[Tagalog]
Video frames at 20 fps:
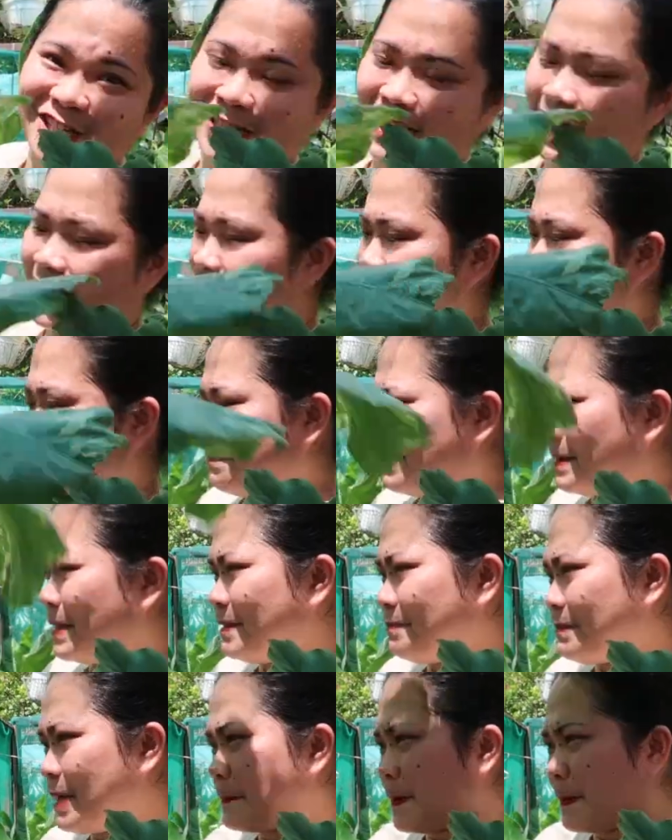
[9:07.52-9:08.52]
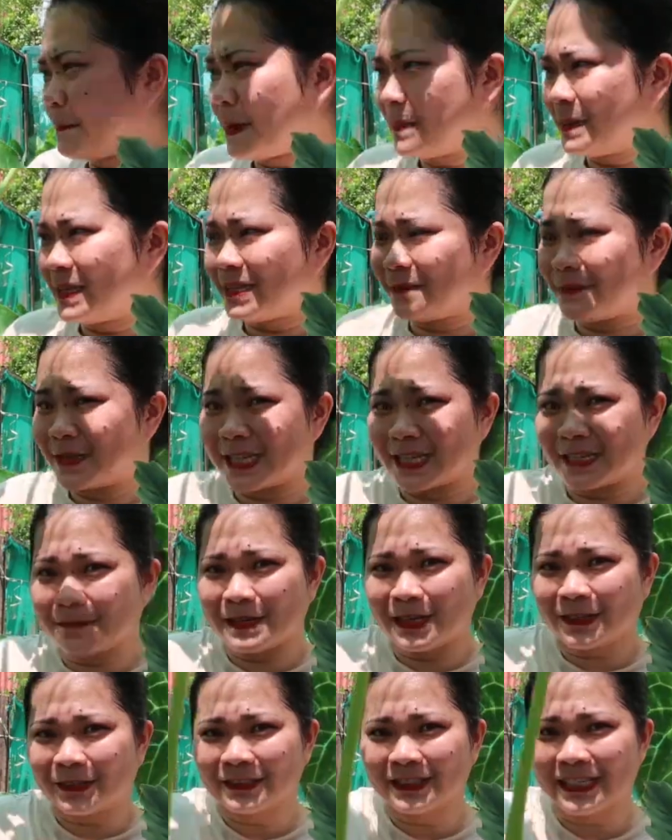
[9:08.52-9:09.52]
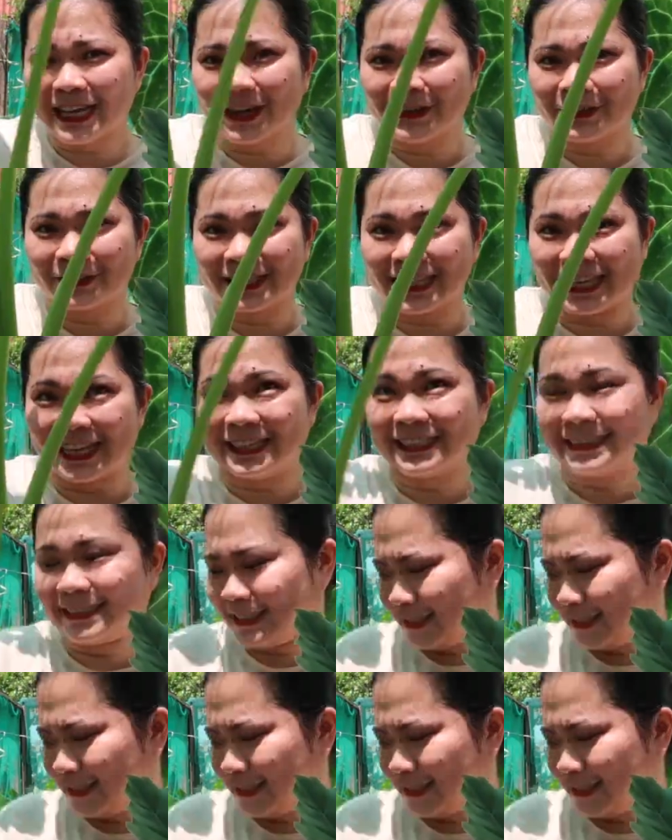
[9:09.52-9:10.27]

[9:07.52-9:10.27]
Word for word: siya. Pa may papapalabas siya na bagong dahon na.